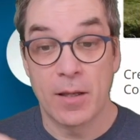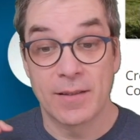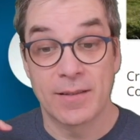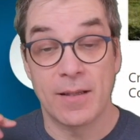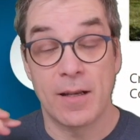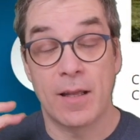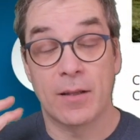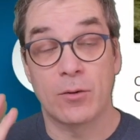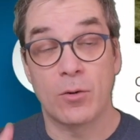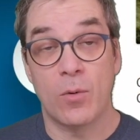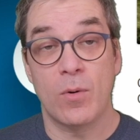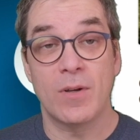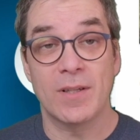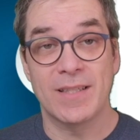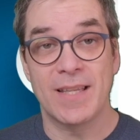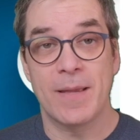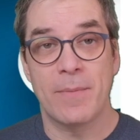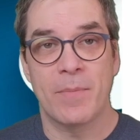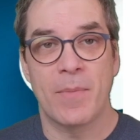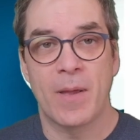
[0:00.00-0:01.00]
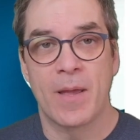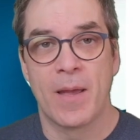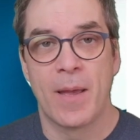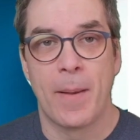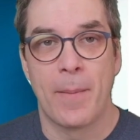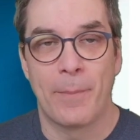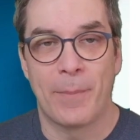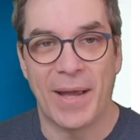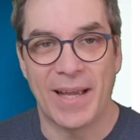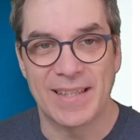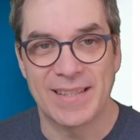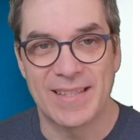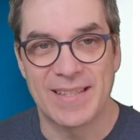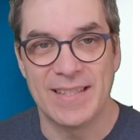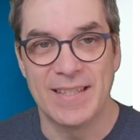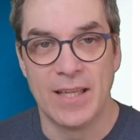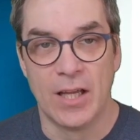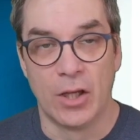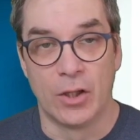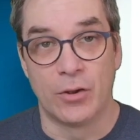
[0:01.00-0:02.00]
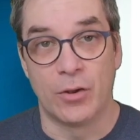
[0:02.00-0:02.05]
C'est la troisième partie.